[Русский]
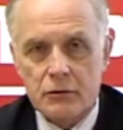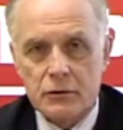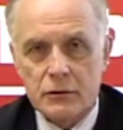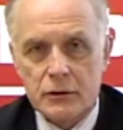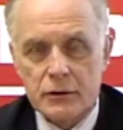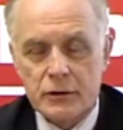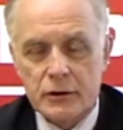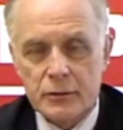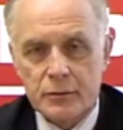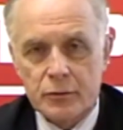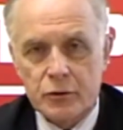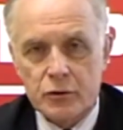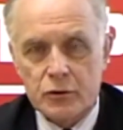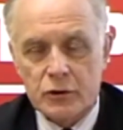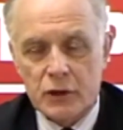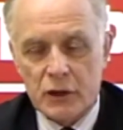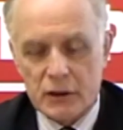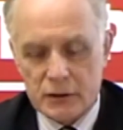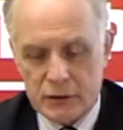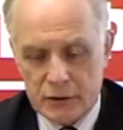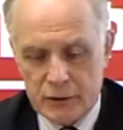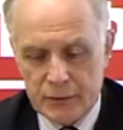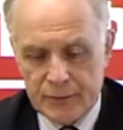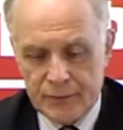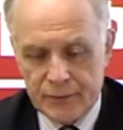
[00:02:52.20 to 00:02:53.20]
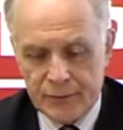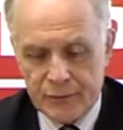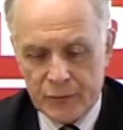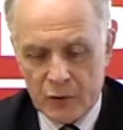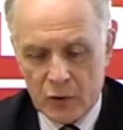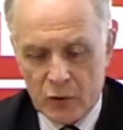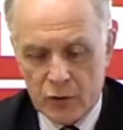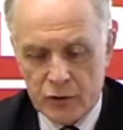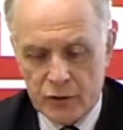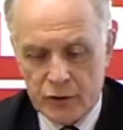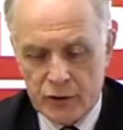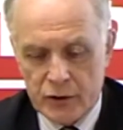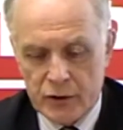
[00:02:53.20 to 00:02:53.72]
года депутаты
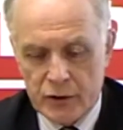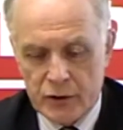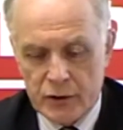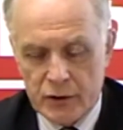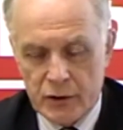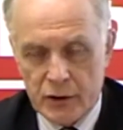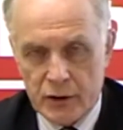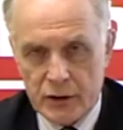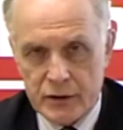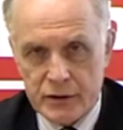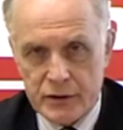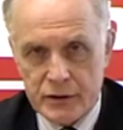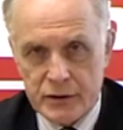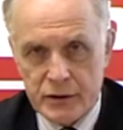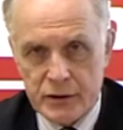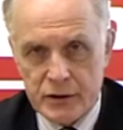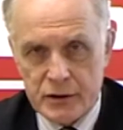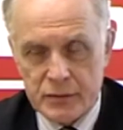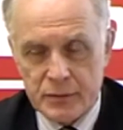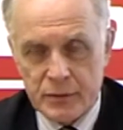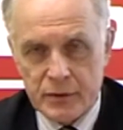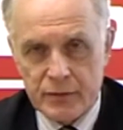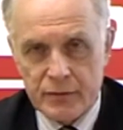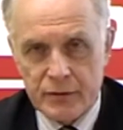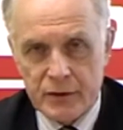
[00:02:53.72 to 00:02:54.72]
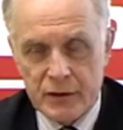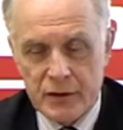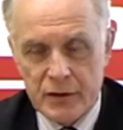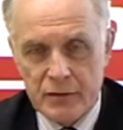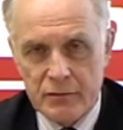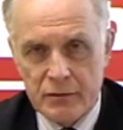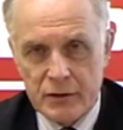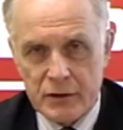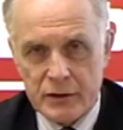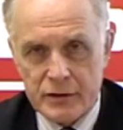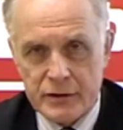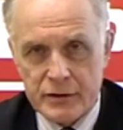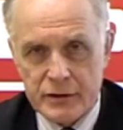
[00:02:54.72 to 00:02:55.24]
от «Единой России» и
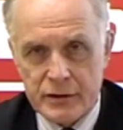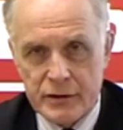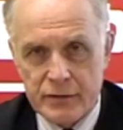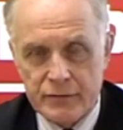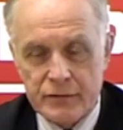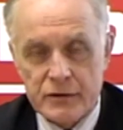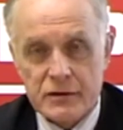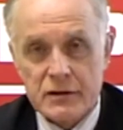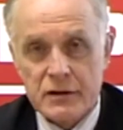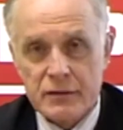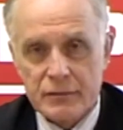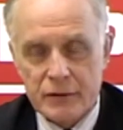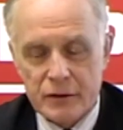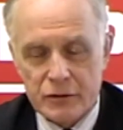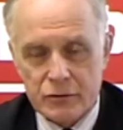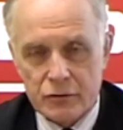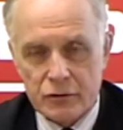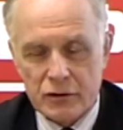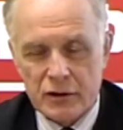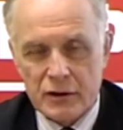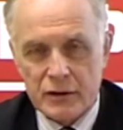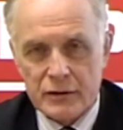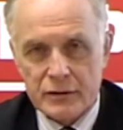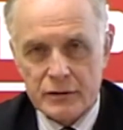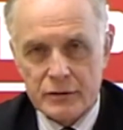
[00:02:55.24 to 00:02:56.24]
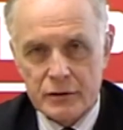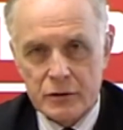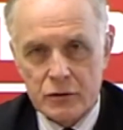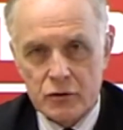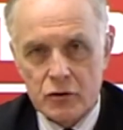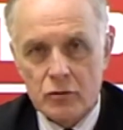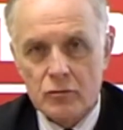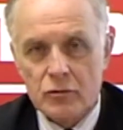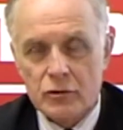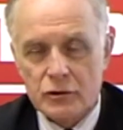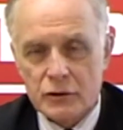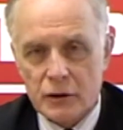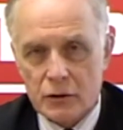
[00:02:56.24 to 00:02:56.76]
«Справедливой России» внесли в Государственную
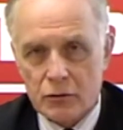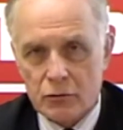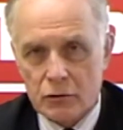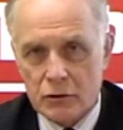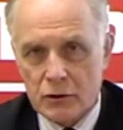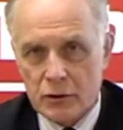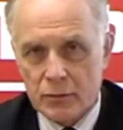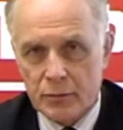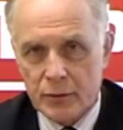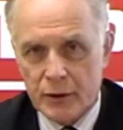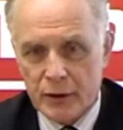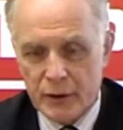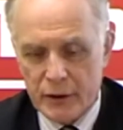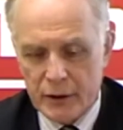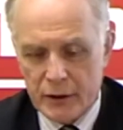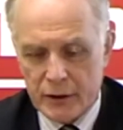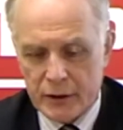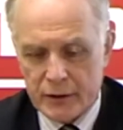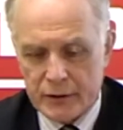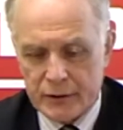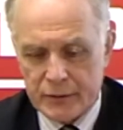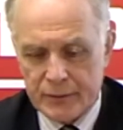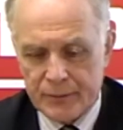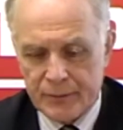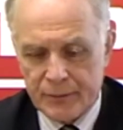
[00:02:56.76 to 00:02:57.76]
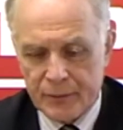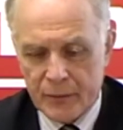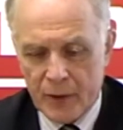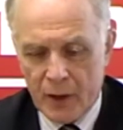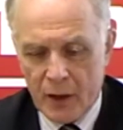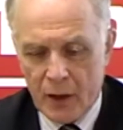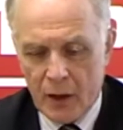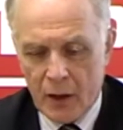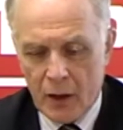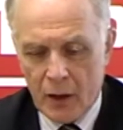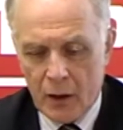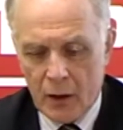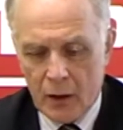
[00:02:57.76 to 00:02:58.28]
Думу законопроект.
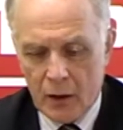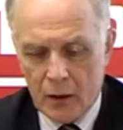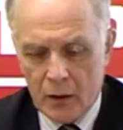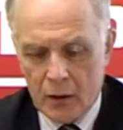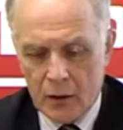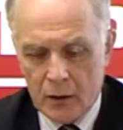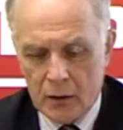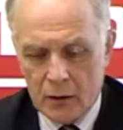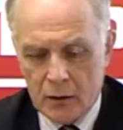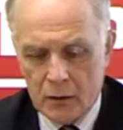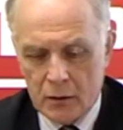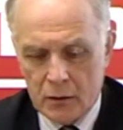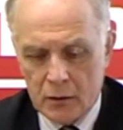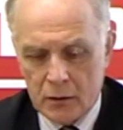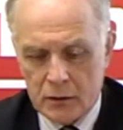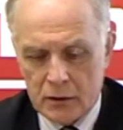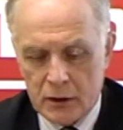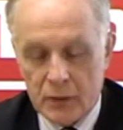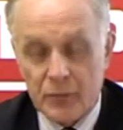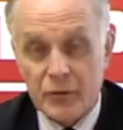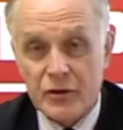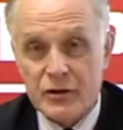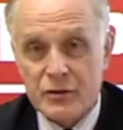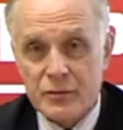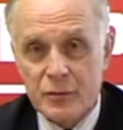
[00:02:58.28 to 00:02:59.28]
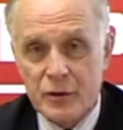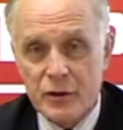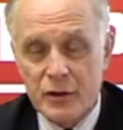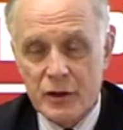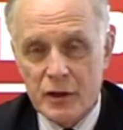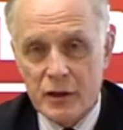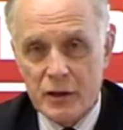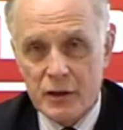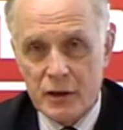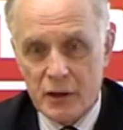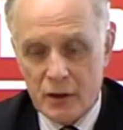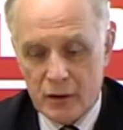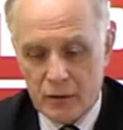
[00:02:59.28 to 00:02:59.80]
Э, там
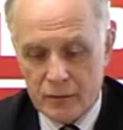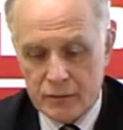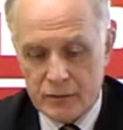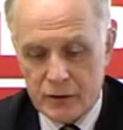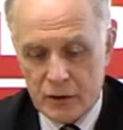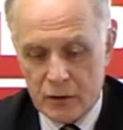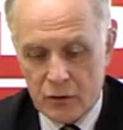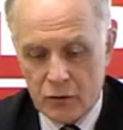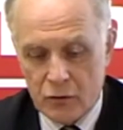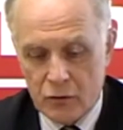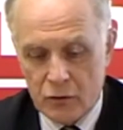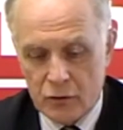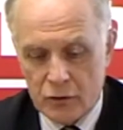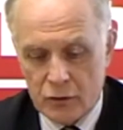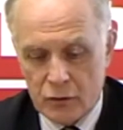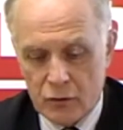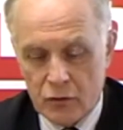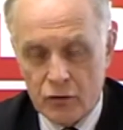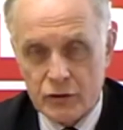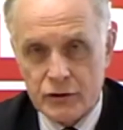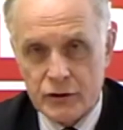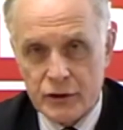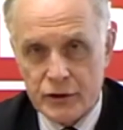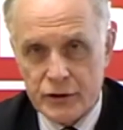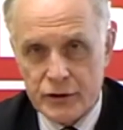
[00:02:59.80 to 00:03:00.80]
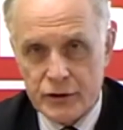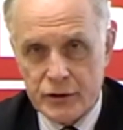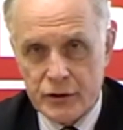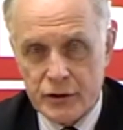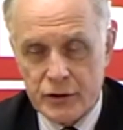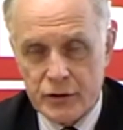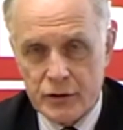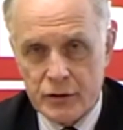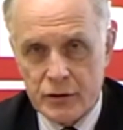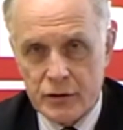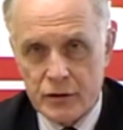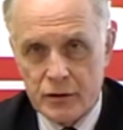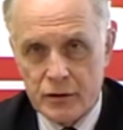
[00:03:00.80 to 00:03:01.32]
изменения в закон о
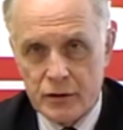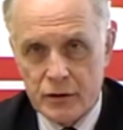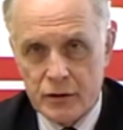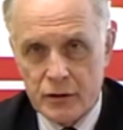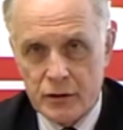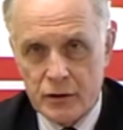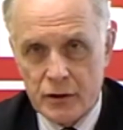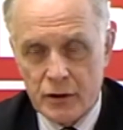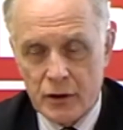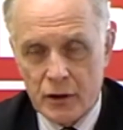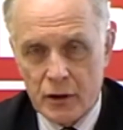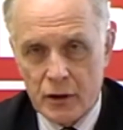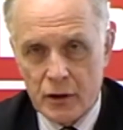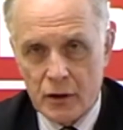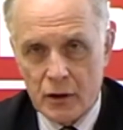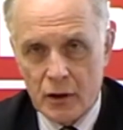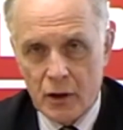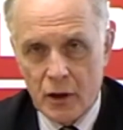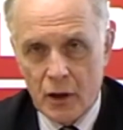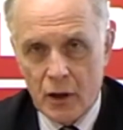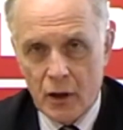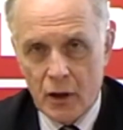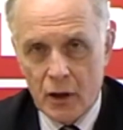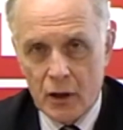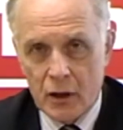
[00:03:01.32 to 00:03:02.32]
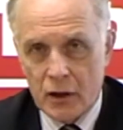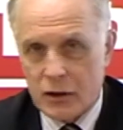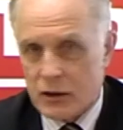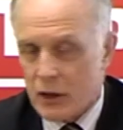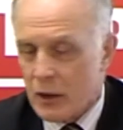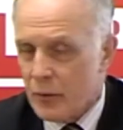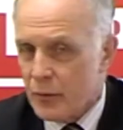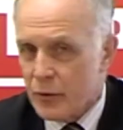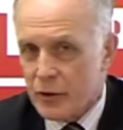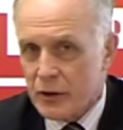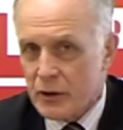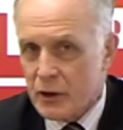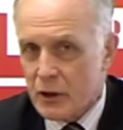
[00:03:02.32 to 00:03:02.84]
защите детей. И
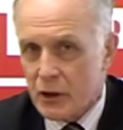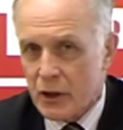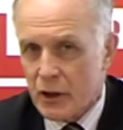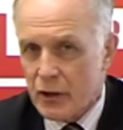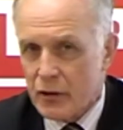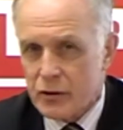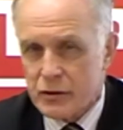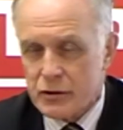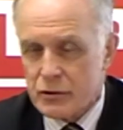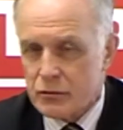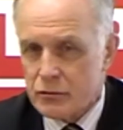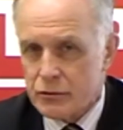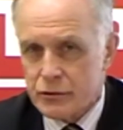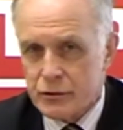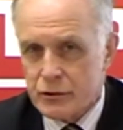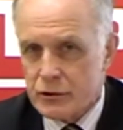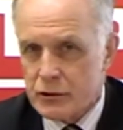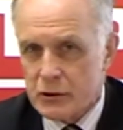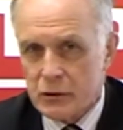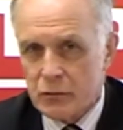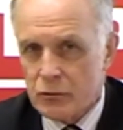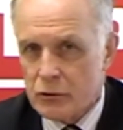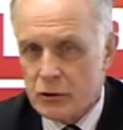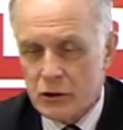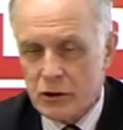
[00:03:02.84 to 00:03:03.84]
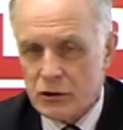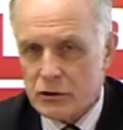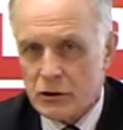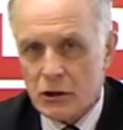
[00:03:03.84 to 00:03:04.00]
там предлагаются очень довольно